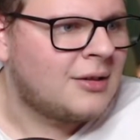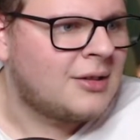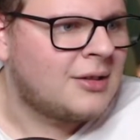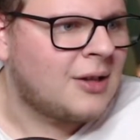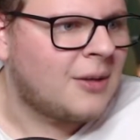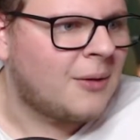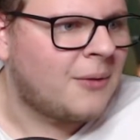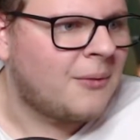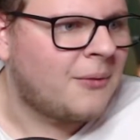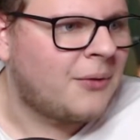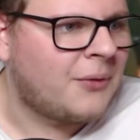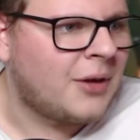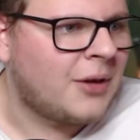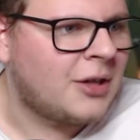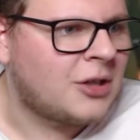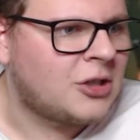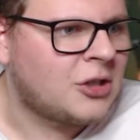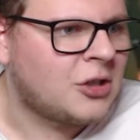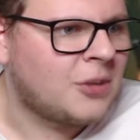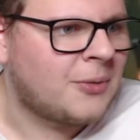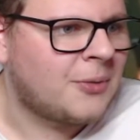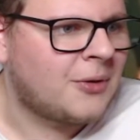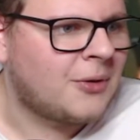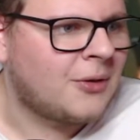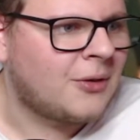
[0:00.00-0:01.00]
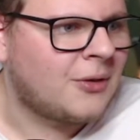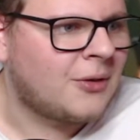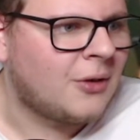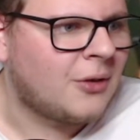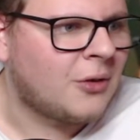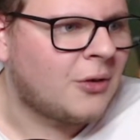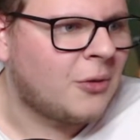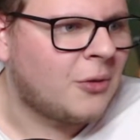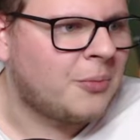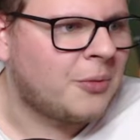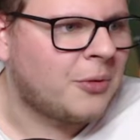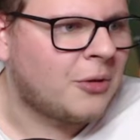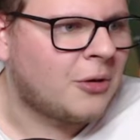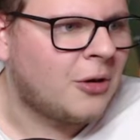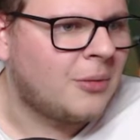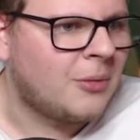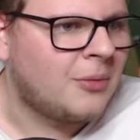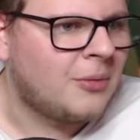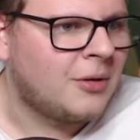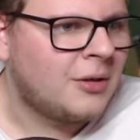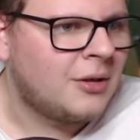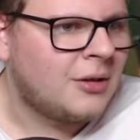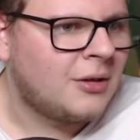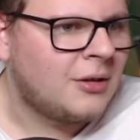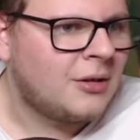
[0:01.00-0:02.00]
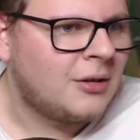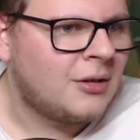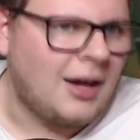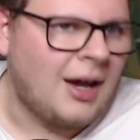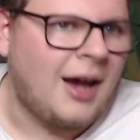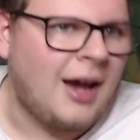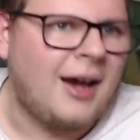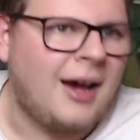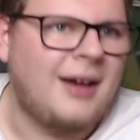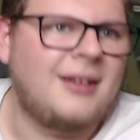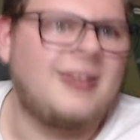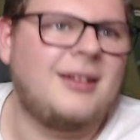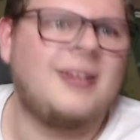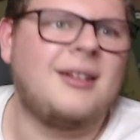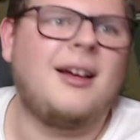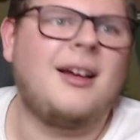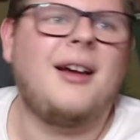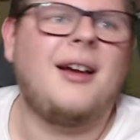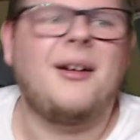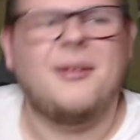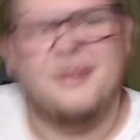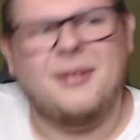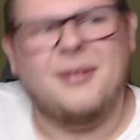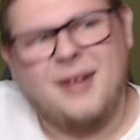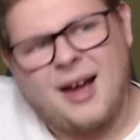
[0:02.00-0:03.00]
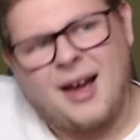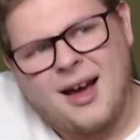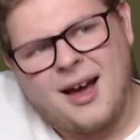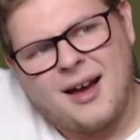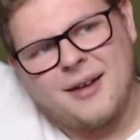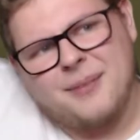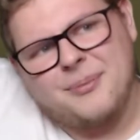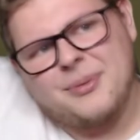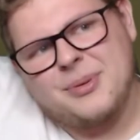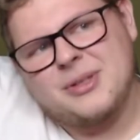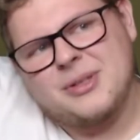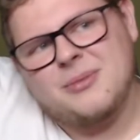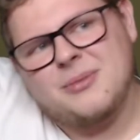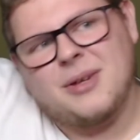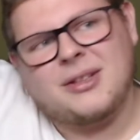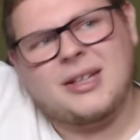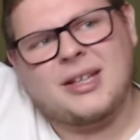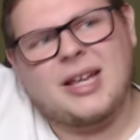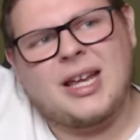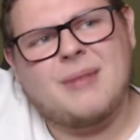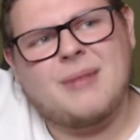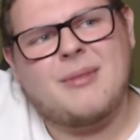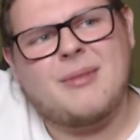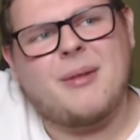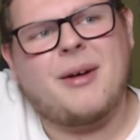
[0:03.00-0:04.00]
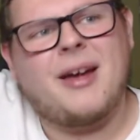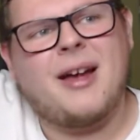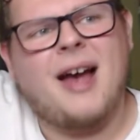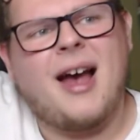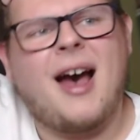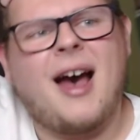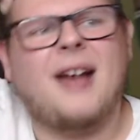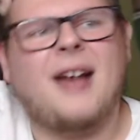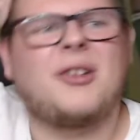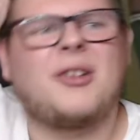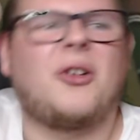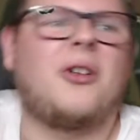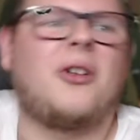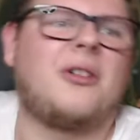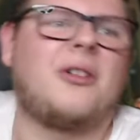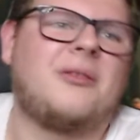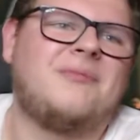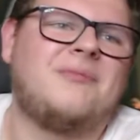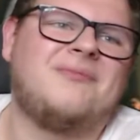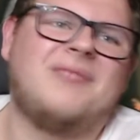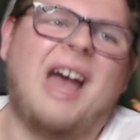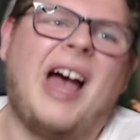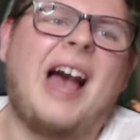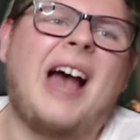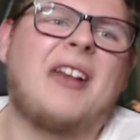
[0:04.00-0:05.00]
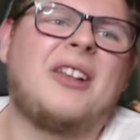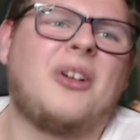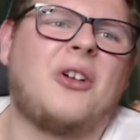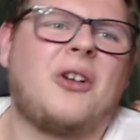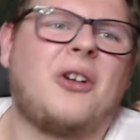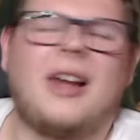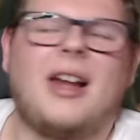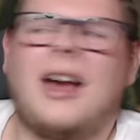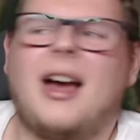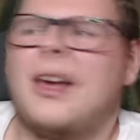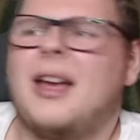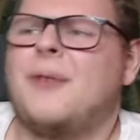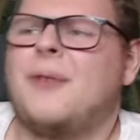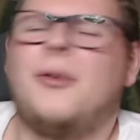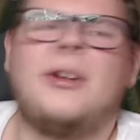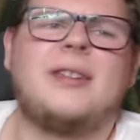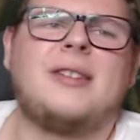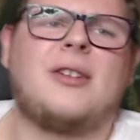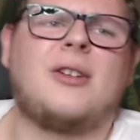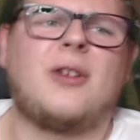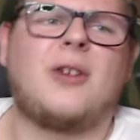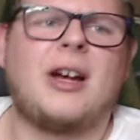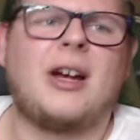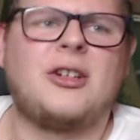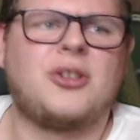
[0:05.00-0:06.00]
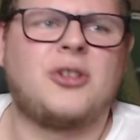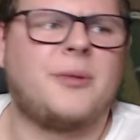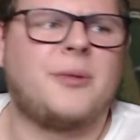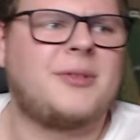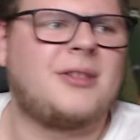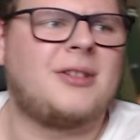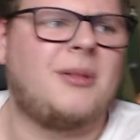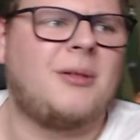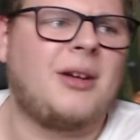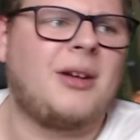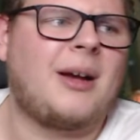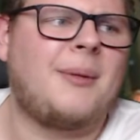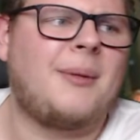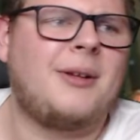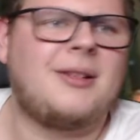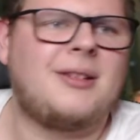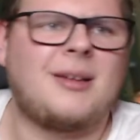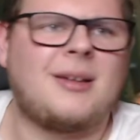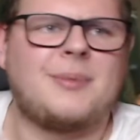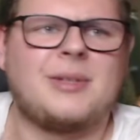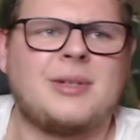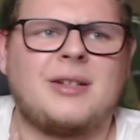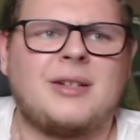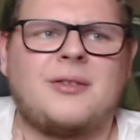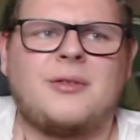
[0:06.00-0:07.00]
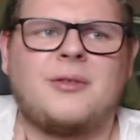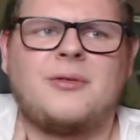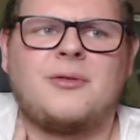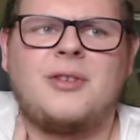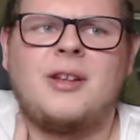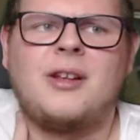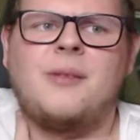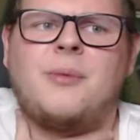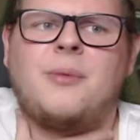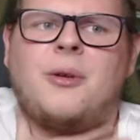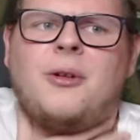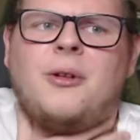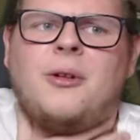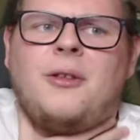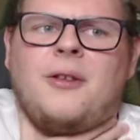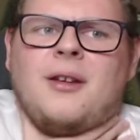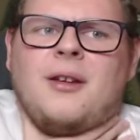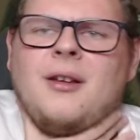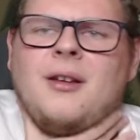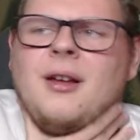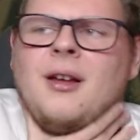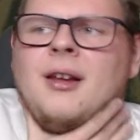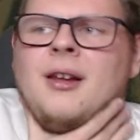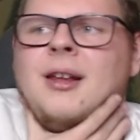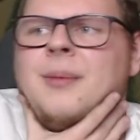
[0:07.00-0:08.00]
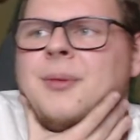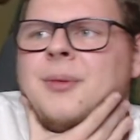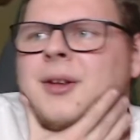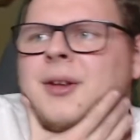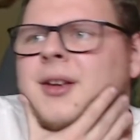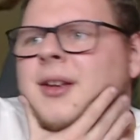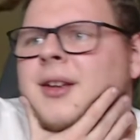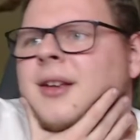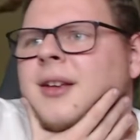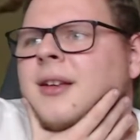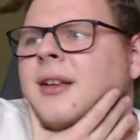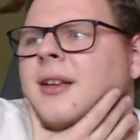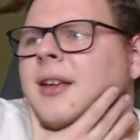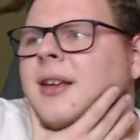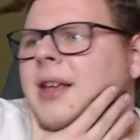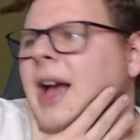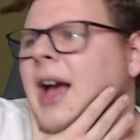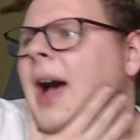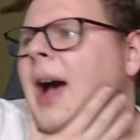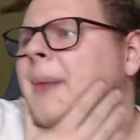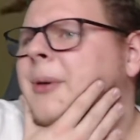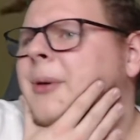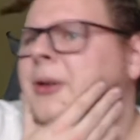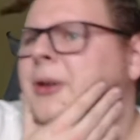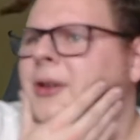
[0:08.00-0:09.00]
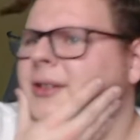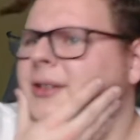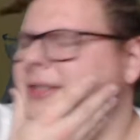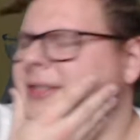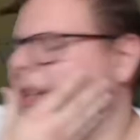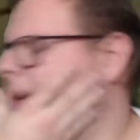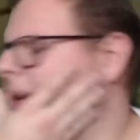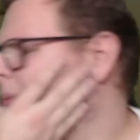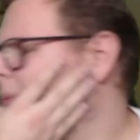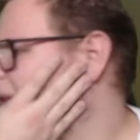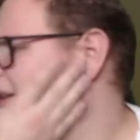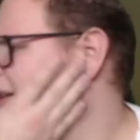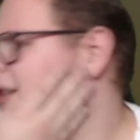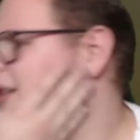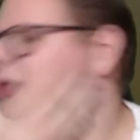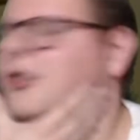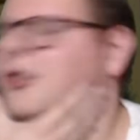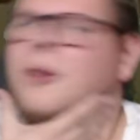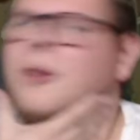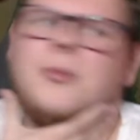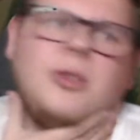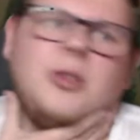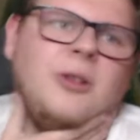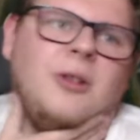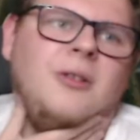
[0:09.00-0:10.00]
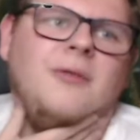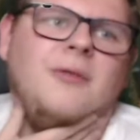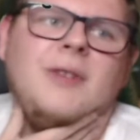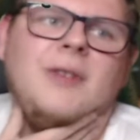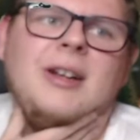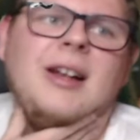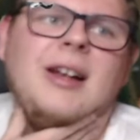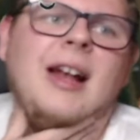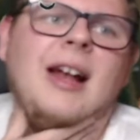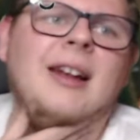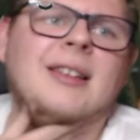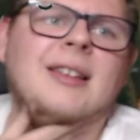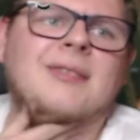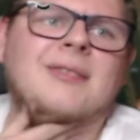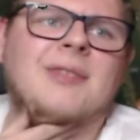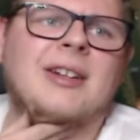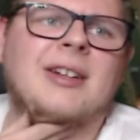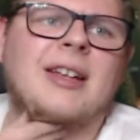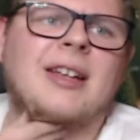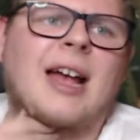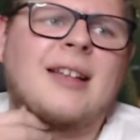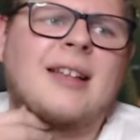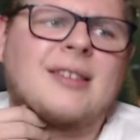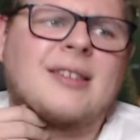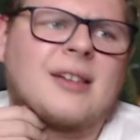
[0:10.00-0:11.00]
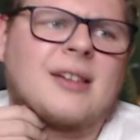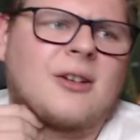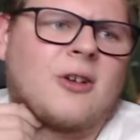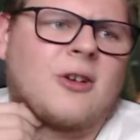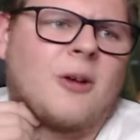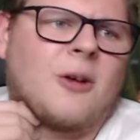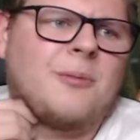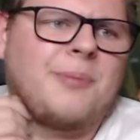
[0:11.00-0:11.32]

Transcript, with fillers: die sich auf dem Feld schubsen, sollen rot bekommen. Ja, ja, ja, ein bisschen übertrieben, aber ja, doch, ja, doch, klar. Ich würde jetzt auch keinen schubsen, aber ich habe es halt schon viele bei uns äh, erlebt. Ja, aber gehört sie halt einfach nicht. Stimmt schon. Wenn alles, wenn die Ansage